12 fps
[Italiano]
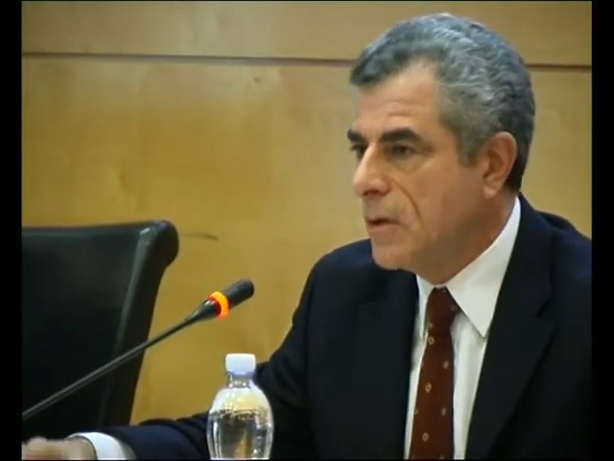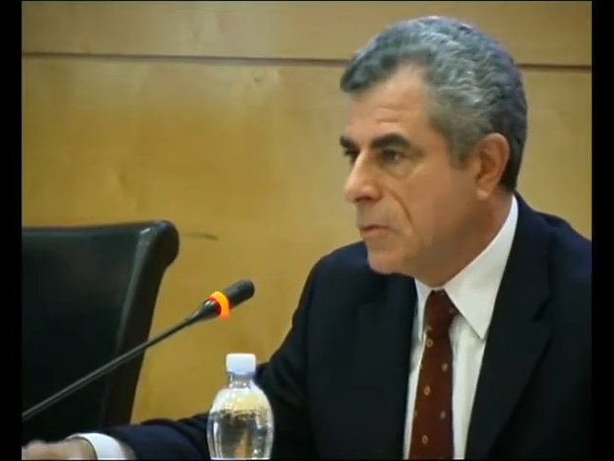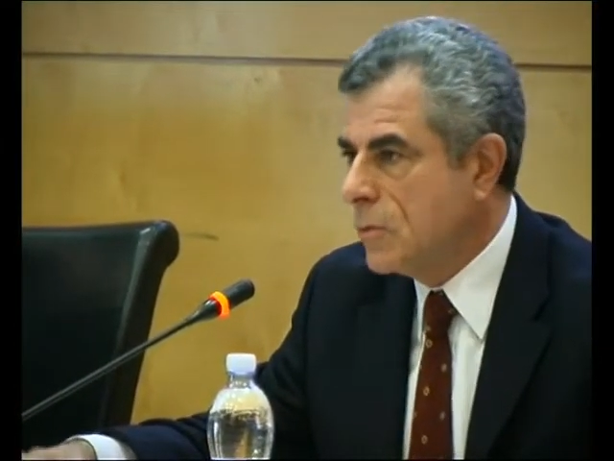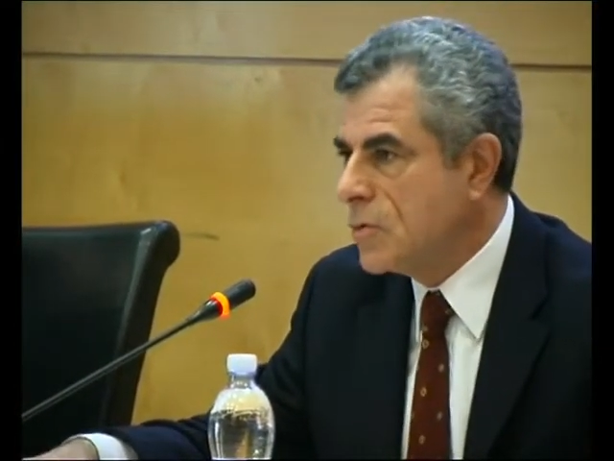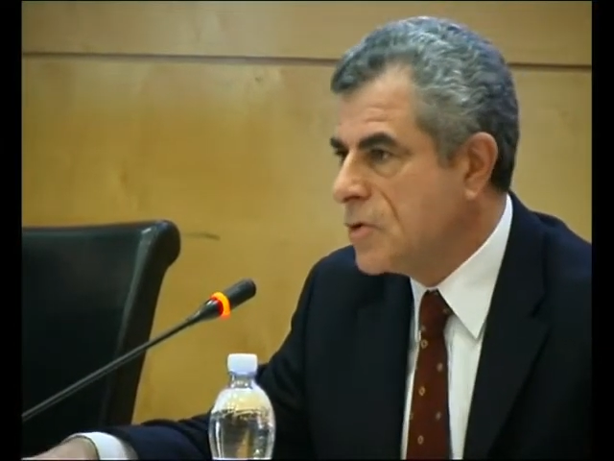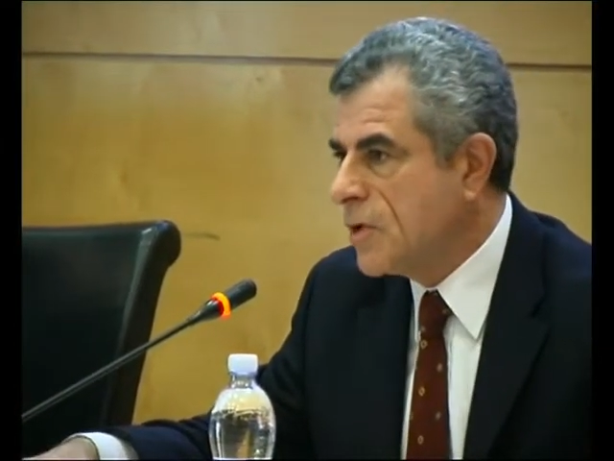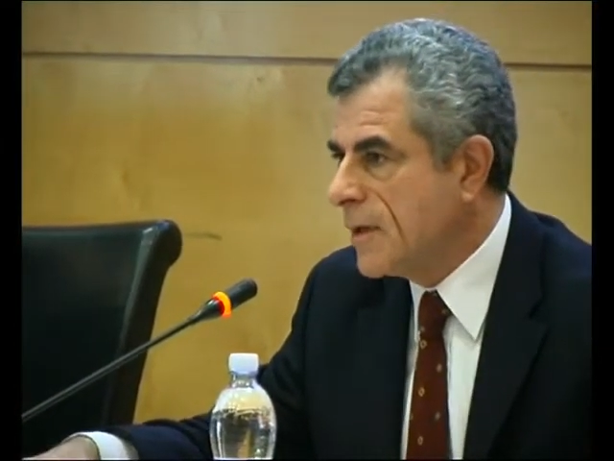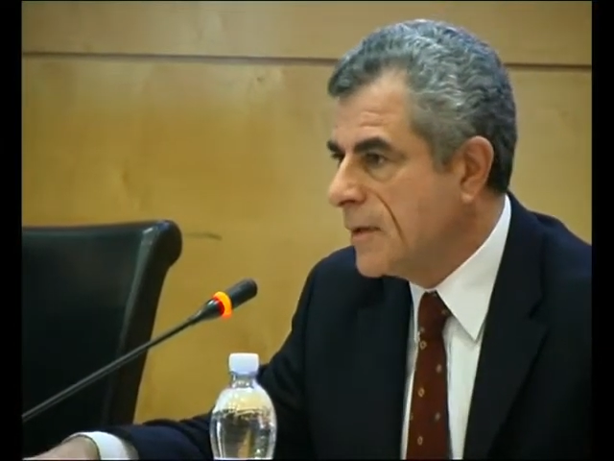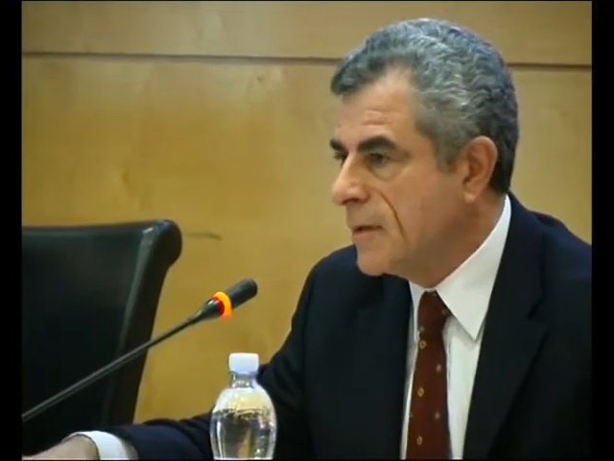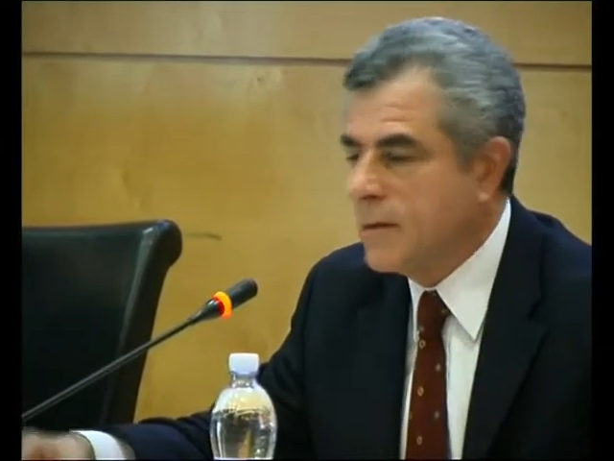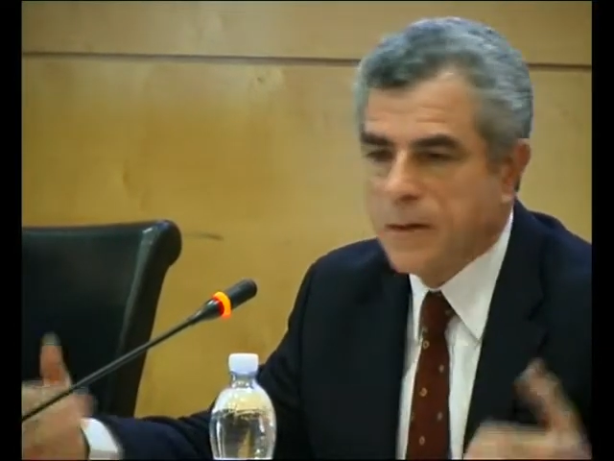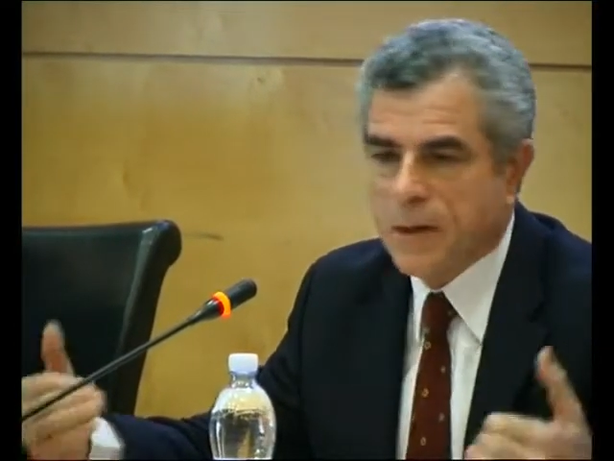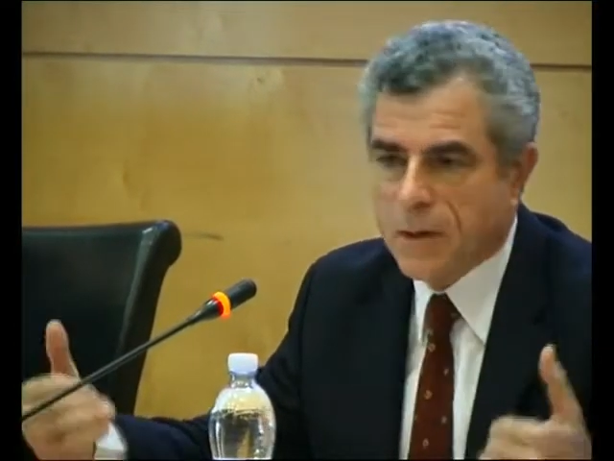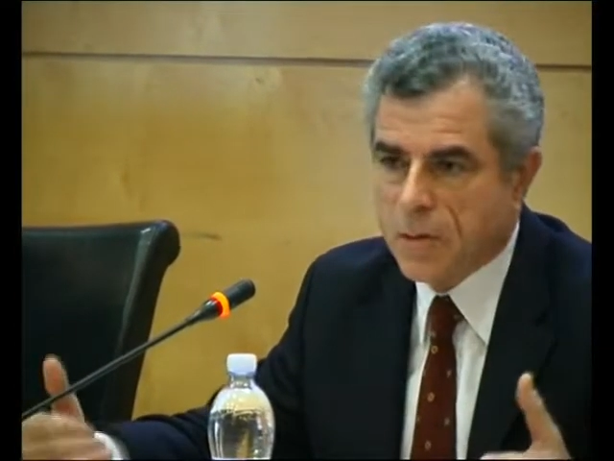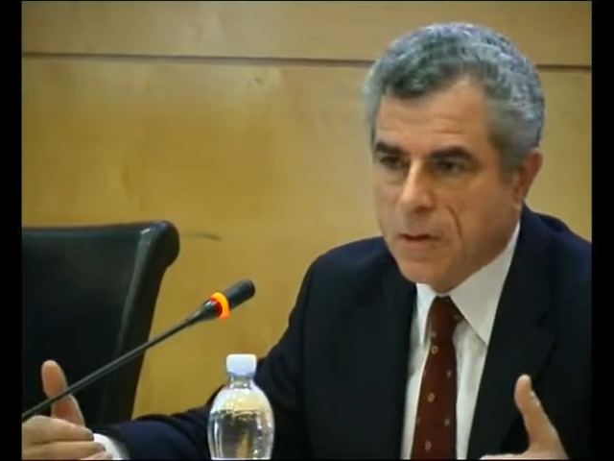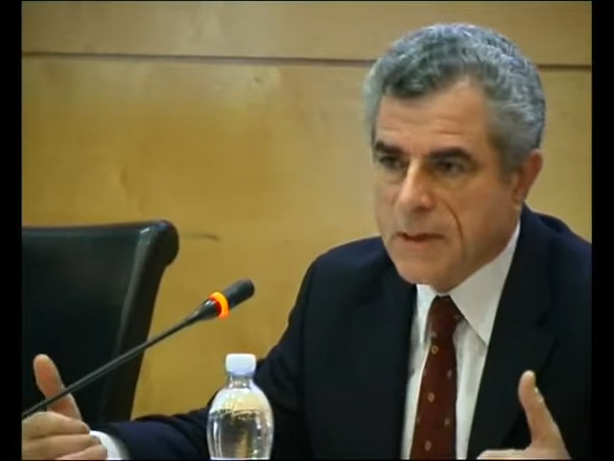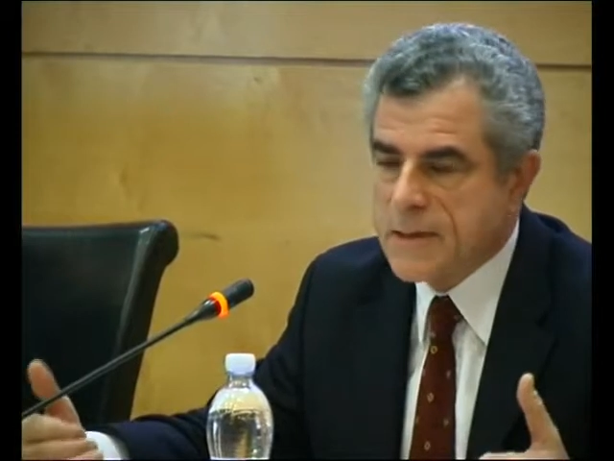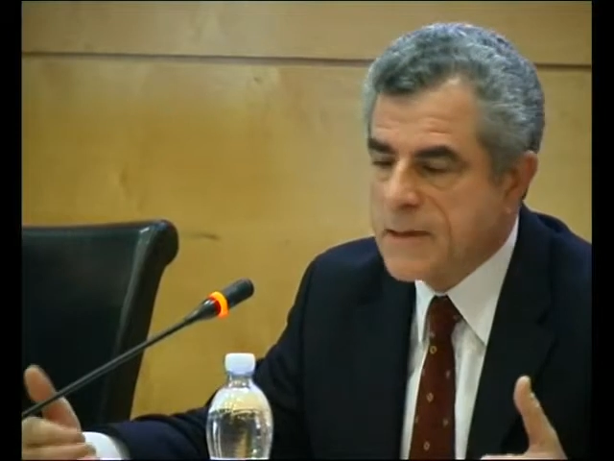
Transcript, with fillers: indulgenti né con le